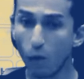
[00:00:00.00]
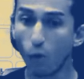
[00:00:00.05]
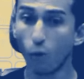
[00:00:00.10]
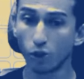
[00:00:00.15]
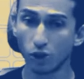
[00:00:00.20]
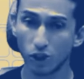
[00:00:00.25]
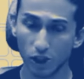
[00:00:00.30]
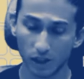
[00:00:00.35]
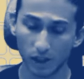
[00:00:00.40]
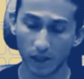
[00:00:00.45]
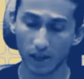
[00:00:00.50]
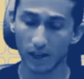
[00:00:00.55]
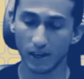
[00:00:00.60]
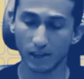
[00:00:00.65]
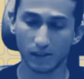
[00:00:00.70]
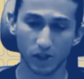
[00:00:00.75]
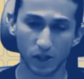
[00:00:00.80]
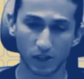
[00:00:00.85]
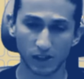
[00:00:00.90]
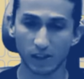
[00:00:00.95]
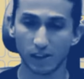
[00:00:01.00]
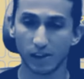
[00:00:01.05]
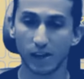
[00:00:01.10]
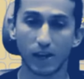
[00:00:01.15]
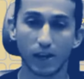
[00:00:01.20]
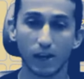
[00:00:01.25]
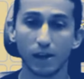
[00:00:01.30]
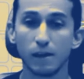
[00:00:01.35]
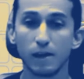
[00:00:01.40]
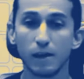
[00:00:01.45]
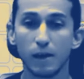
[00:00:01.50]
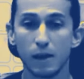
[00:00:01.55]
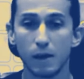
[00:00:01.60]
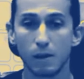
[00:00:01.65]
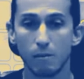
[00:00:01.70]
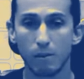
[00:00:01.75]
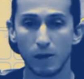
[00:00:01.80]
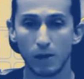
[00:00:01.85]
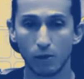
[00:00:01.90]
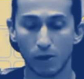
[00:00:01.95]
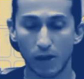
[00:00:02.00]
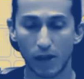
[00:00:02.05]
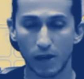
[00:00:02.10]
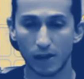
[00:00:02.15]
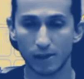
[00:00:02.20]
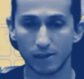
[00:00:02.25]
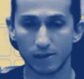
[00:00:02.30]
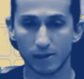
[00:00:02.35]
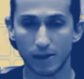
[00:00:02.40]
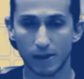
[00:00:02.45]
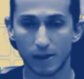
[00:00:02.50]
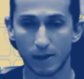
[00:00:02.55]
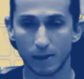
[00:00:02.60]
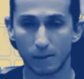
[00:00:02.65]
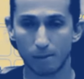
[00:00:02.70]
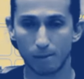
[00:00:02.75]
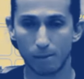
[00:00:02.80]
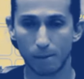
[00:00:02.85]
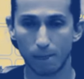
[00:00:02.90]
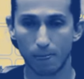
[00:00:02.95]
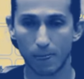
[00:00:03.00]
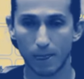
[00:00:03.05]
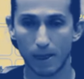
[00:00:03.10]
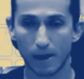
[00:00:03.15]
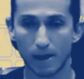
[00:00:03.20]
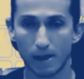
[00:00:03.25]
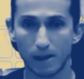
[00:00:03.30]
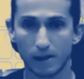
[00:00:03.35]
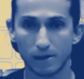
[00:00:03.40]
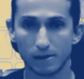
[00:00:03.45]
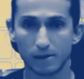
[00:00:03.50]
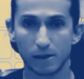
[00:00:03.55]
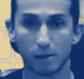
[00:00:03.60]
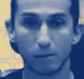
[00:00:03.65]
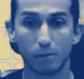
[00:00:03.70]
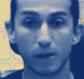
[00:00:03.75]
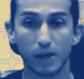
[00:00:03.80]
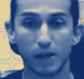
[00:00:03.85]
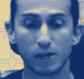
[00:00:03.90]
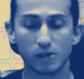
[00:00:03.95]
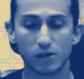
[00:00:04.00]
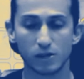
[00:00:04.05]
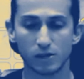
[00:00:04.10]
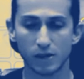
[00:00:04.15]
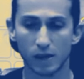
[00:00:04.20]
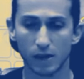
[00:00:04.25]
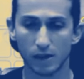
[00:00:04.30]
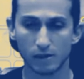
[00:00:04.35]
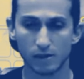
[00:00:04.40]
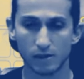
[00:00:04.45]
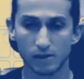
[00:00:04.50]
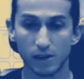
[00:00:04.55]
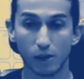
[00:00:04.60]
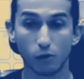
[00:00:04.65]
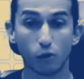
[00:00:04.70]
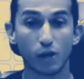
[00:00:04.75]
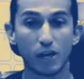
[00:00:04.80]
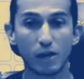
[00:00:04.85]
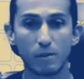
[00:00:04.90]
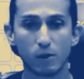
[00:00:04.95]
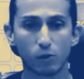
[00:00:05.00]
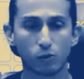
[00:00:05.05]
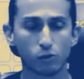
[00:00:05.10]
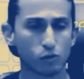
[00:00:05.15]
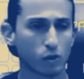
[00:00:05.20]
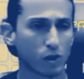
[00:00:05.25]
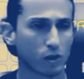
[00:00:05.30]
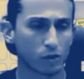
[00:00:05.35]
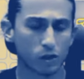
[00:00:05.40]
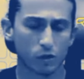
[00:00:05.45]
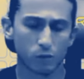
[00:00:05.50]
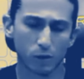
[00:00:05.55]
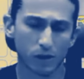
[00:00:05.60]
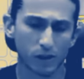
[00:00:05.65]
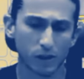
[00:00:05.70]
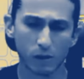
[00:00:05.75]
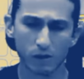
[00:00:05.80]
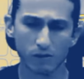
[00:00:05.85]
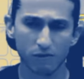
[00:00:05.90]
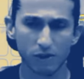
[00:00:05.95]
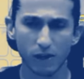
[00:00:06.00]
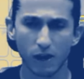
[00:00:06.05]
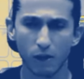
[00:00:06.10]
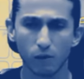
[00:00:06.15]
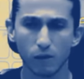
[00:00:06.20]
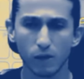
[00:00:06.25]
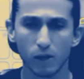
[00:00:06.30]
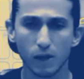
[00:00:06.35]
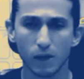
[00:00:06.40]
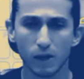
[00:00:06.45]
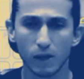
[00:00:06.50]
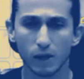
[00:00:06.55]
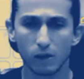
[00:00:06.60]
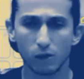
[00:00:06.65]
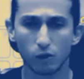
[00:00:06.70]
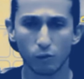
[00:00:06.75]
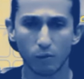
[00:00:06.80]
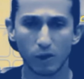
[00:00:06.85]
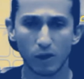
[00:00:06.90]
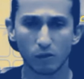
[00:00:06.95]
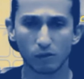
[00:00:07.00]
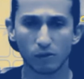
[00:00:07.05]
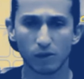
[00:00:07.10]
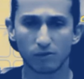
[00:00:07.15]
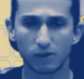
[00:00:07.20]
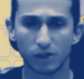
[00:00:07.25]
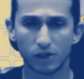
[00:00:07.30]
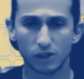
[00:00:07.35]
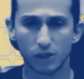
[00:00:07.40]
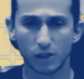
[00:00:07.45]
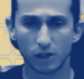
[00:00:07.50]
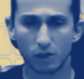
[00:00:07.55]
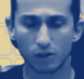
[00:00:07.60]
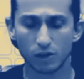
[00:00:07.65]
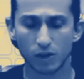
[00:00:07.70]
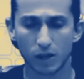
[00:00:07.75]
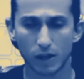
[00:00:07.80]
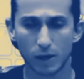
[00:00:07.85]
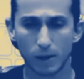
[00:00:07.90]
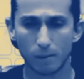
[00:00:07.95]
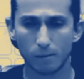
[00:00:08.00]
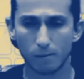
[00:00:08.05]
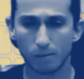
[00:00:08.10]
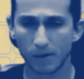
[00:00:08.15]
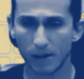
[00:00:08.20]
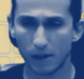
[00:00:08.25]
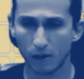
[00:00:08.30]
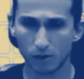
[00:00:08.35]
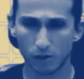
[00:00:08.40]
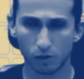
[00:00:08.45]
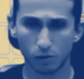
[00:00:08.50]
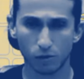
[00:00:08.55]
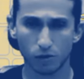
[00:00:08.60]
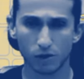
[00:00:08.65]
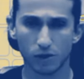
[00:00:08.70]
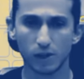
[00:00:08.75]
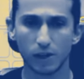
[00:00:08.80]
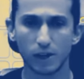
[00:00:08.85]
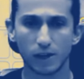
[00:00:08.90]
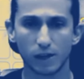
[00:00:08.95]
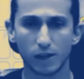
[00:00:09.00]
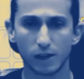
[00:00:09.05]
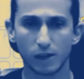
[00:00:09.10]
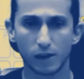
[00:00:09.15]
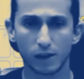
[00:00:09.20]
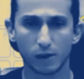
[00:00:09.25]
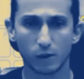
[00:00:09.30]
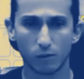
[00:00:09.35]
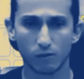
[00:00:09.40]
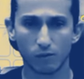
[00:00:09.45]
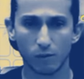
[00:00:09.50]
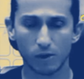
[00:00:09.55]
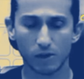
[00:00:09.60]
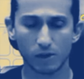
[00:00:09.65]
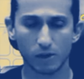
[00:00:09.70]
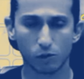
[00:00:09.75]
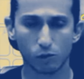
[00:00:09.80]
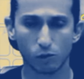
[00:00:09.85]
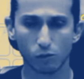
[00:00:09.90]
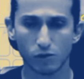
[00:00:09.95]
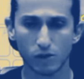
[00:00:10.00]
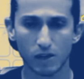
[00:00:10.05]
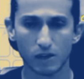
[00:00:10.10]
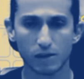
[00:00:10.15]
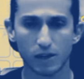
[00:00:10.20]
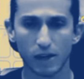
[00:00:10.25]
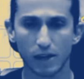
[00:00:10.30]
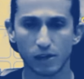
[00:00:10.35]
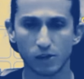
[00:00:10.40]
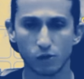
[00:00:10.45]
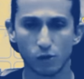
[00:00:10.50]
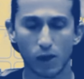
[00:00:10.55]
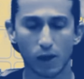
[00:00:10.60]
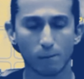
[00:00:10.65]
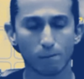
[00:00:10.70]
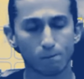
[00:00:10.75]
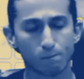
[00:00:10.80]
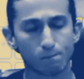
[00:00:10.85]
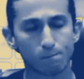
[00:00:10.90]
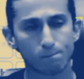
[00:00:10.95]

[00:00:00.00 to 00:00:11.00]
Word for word: Hoje, aliás, já tentar melhorar essa, ah, esse ambiente, essa, esse estado anímico dos jogadores, porque tem uma final domingo na frente da nossa, da nossa torcida e obviamente que todos eles querem jogar.